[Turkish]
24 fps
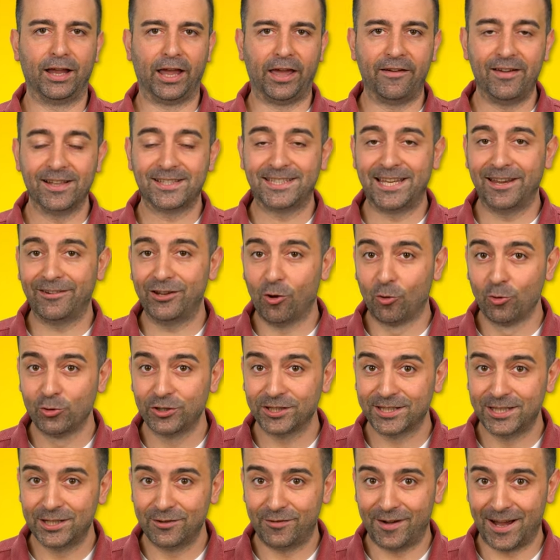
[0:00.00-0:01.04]
Evet sevgili
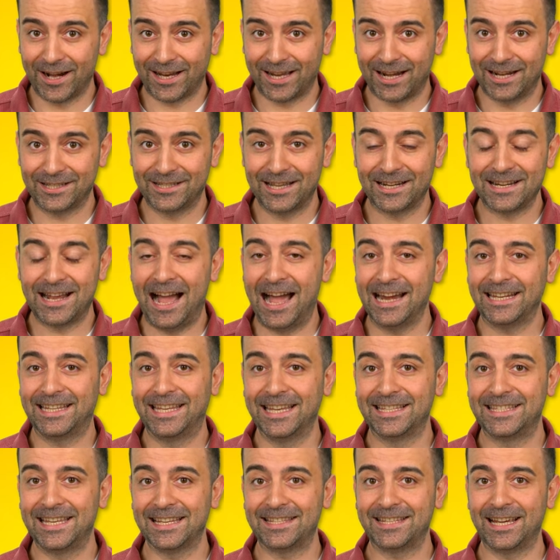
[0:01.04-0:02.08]
10. sınıf arkadaşlar
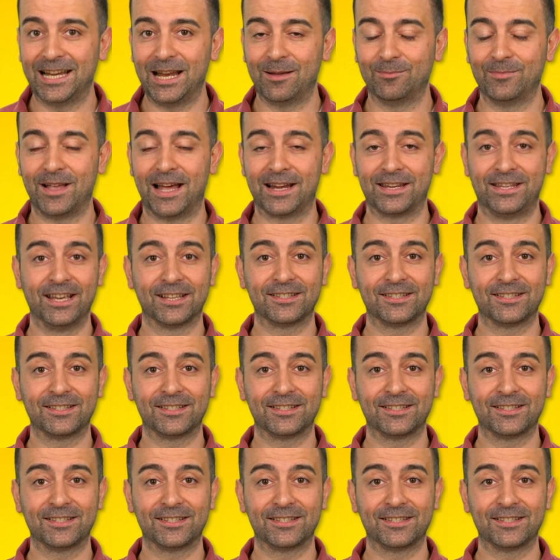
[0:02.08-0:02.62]
herkese selamlar.